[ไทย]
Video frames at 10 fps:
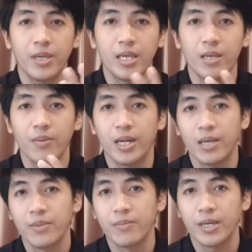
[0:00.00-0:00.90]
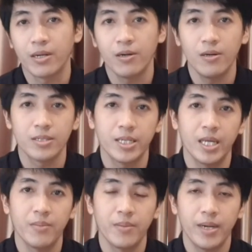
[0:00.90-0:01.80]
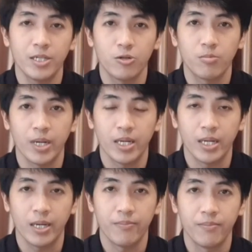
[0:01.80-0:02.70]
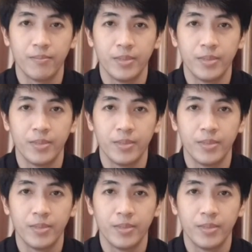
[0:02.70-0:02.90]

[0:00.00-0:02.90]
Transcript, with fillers: มีคลิปอะไรใหม่ ๆ ก็จะได้ไม่พลาดชมกันนะครับ